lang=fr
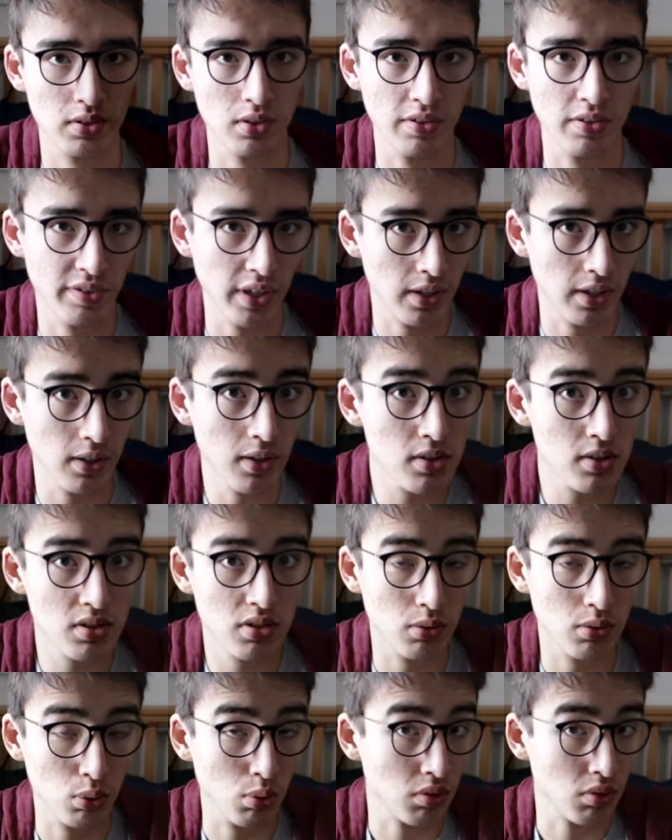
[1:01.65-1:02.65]
en
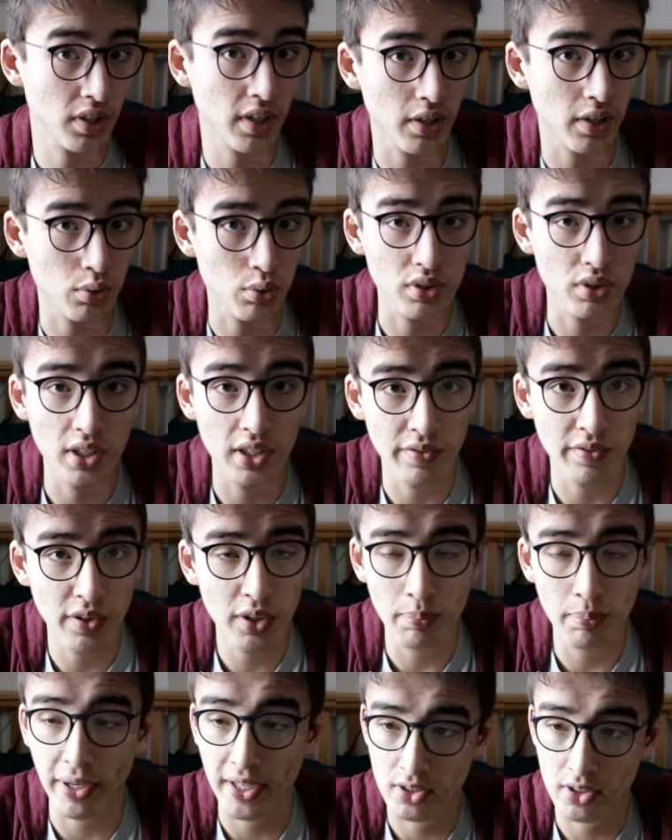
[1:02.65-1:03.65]
fréquence, au contraire du
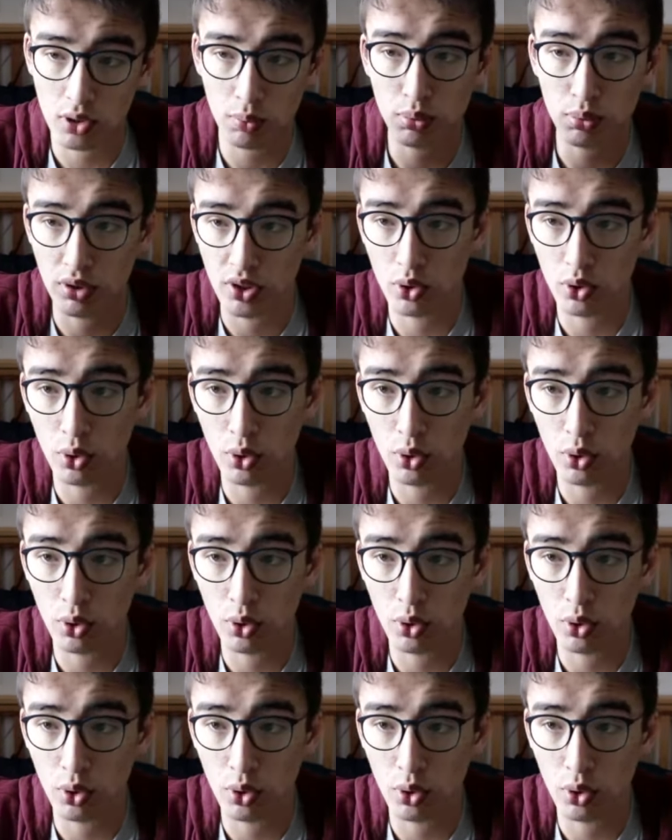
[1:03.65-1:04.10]
téléphone par exemple, où les